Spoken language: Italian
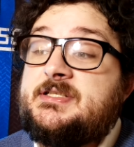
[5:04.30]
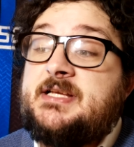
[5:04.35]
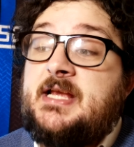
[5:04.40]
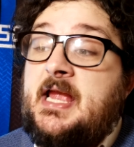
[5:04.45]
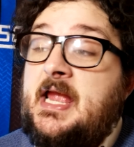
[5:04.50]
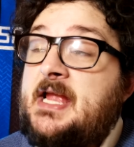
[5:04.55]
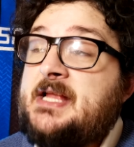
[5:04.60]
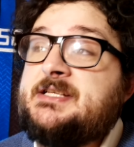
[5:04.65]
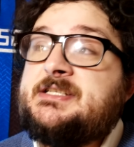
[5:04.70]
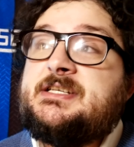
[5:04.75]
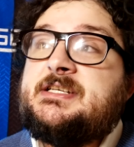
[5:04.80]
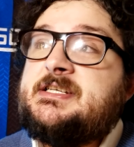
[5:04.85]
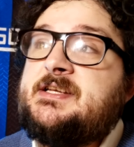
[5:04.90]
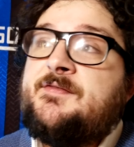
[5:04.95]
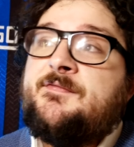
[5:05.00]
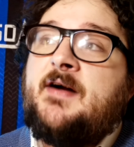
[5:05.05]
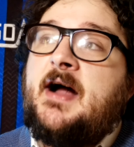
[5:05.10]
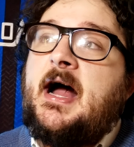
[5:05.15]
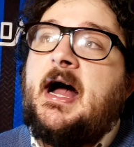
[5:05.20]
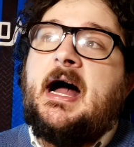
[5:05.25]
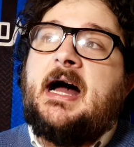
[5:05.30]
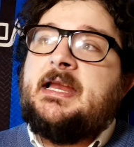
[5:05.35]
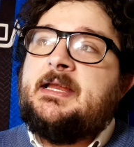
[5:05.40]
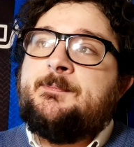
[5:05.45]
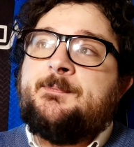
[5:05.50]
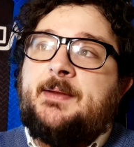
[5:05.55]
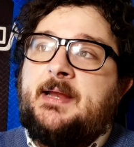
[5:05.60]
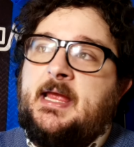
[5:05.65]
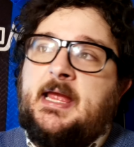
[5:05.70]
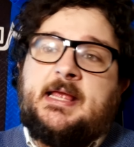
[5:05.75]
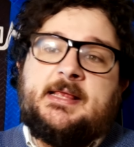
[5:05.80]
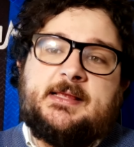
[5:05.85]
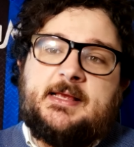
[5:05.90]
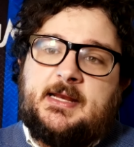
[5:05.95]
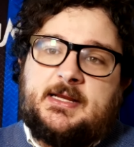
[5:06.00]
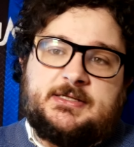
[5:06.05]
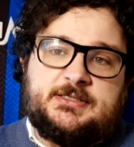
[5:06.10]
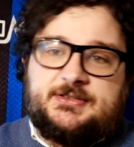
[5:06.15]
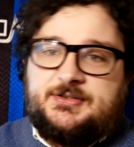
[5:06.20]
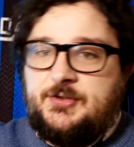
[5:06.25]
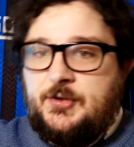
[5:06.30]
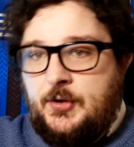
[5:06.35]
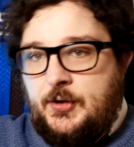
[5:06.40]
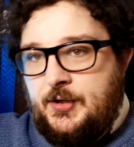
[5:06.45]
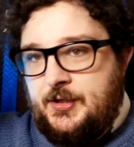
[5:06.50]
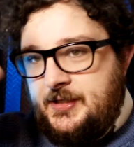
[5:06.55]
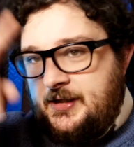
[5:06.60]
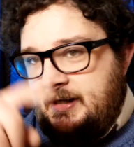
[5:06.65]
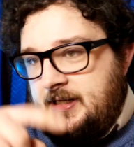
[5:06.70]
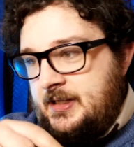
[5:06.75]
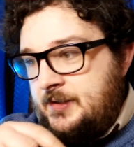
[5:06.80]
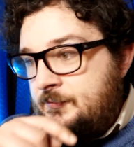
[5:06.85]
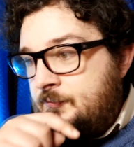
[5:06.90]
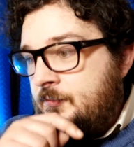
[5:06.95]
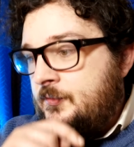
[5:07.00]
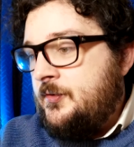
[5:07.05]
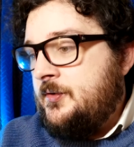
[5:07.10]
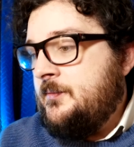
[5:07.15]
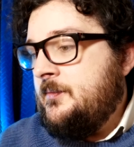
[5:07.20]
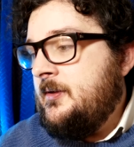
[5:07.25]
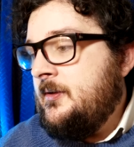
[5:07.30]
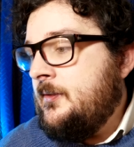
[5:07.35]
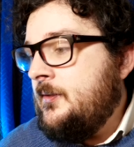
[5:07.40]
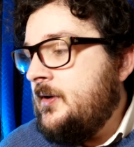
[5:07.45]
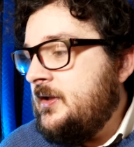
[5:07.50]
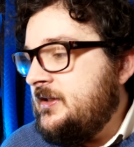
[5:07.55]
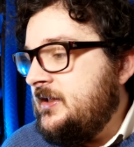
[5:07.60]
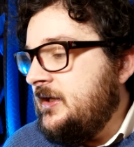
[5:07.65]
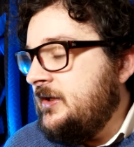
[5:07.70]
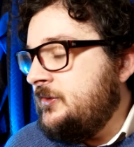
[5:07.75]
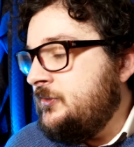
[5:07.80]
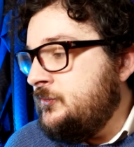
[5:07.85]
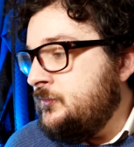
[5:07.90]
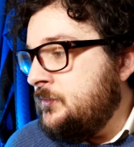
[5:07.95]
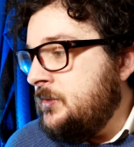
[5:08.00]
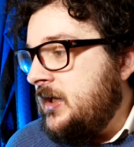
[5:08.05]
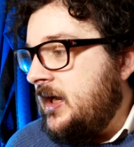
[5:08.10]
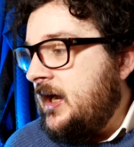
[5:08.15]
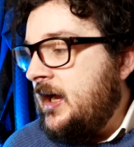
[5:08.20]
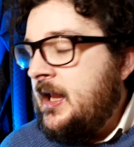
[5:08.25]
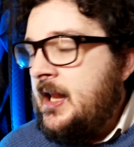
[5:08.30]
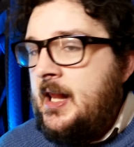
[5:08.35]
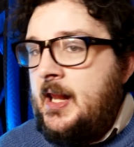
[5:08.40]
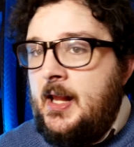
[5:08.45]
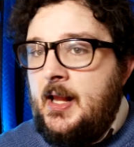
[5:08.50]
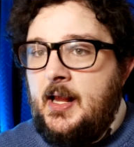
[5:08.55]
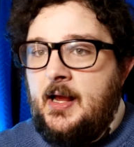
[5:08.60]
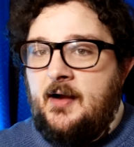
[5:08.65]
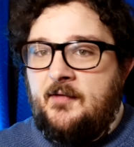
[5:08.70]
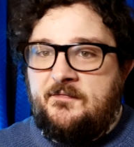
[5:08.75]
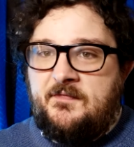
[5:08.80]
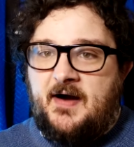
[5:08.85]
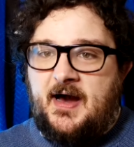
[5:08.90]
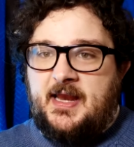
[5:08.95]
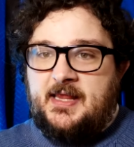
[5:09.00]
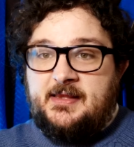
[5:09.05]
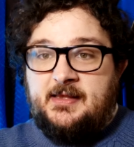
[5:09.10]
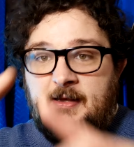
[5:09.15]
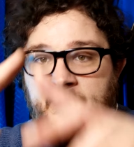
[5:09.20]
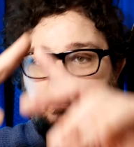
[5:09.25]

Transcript: Se ci si va a riprendere storie enormi o addirittura a fare